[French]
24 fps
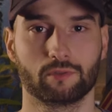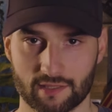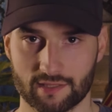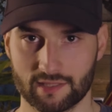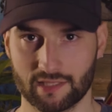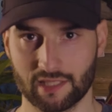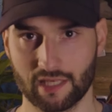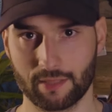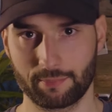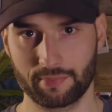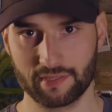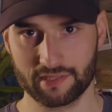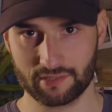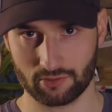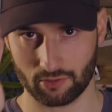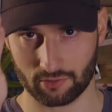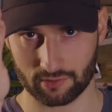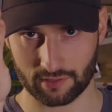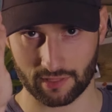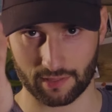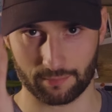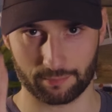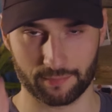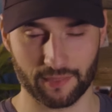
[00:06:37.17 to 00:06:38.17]
si
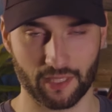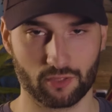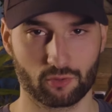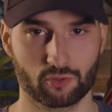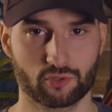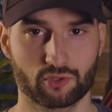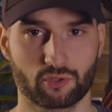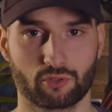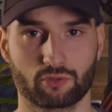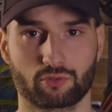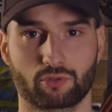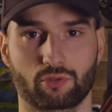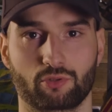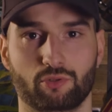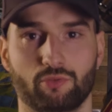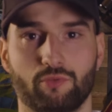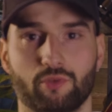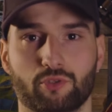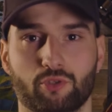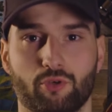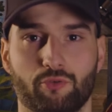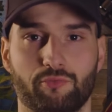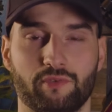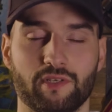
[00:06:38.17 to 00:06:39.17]
l'épicentre est bien au centre de
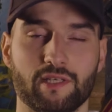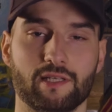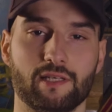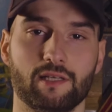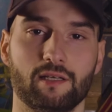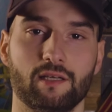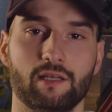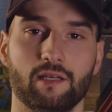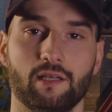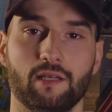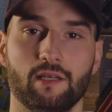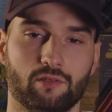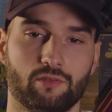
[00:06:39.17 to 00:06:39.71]
votre ville,